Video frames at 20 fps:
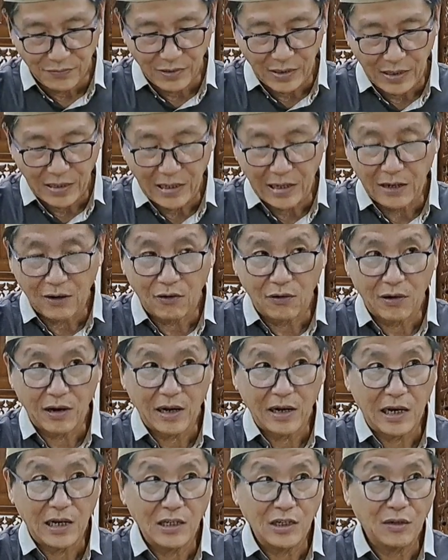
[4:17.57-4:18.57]
Jadi karena
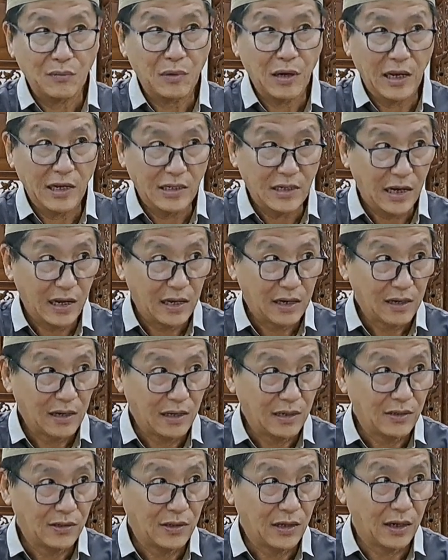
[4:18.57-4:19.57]
orang rajin
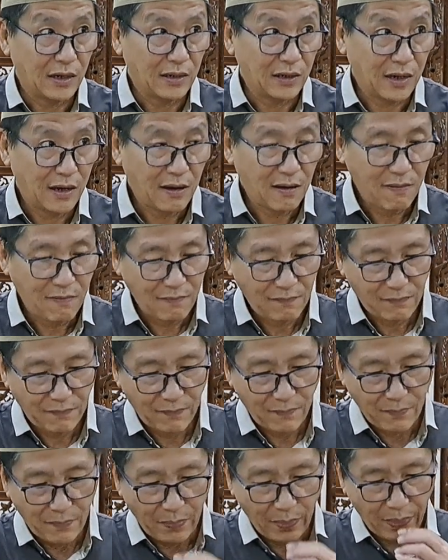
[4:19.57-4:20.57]
belajar, insya Allah
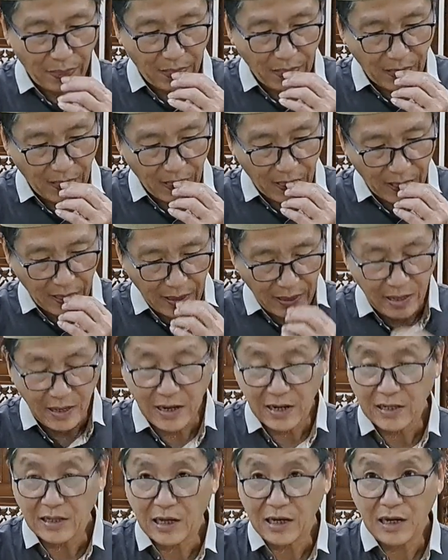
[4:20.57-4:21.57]

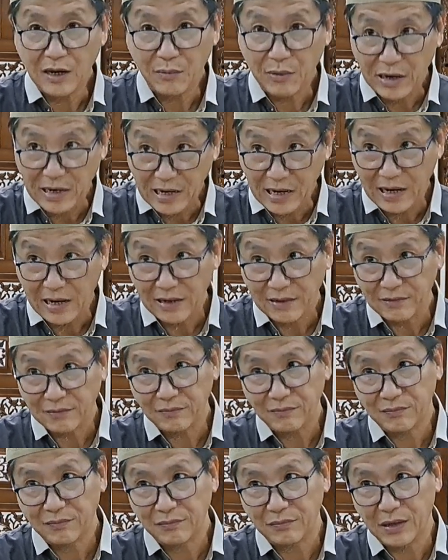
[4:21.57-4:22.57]
ingatannya banyak,
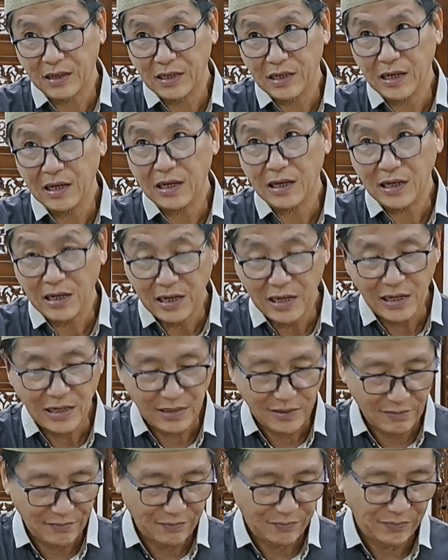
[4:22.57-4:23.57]
banyak yang
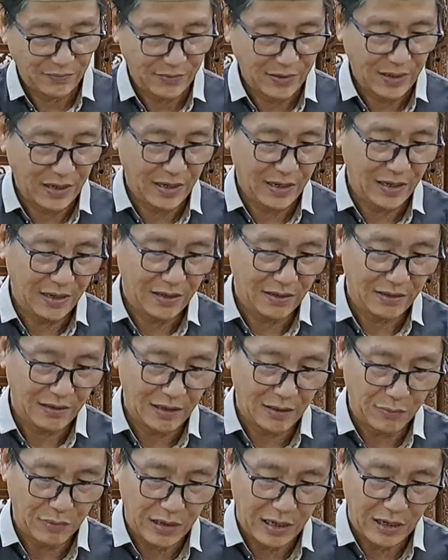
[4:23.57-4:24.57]
diingat. Nah,
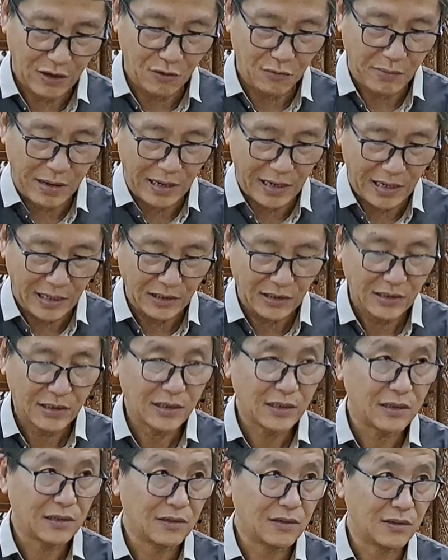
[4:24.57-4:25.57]
tapi kalau
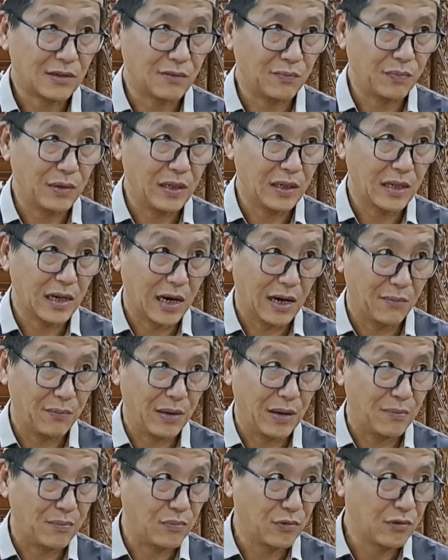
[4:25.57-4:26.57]
malas, sepinter
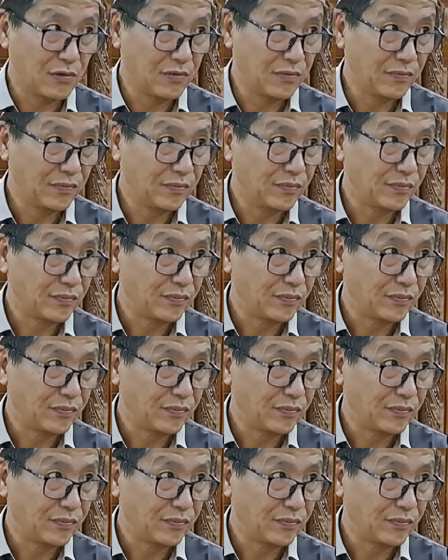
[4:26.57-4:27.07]
apapun,